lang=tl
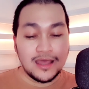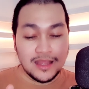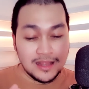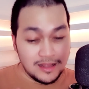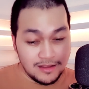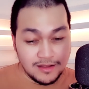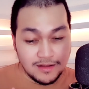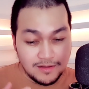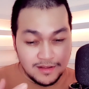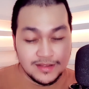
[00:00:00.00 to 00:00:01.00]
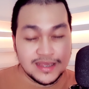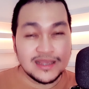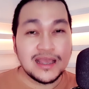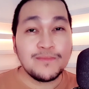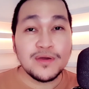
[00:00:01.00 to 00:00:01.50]
And
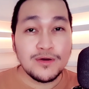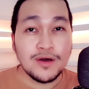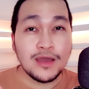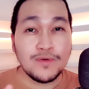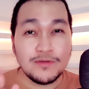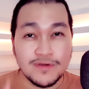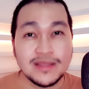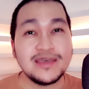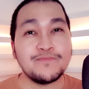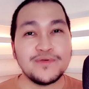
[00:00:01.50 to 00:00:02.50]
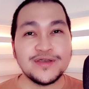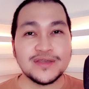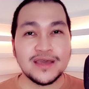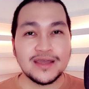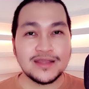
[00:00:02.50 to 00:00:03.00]
sinasabi ko, I will really
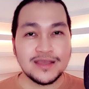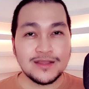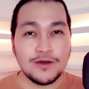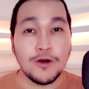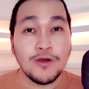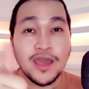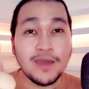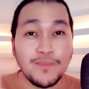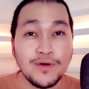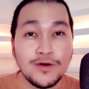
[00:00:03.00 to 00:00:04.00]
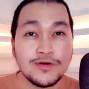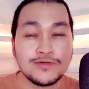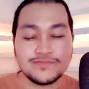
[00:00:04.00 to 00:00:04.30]
appreciate it. Okay po?